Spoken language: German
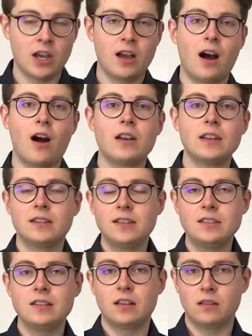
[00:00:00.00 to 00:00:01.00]
alle
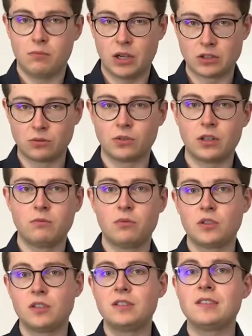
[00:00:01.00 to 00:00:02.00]
diese Personen
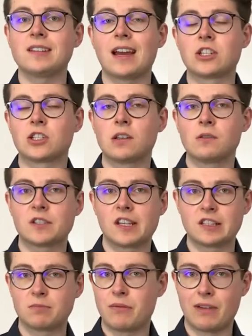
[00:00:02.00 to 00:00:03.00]
müssen diesen
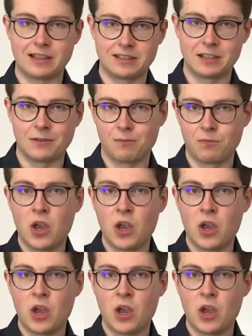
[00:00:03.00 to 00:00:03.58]
Einstellungstest bewältigen.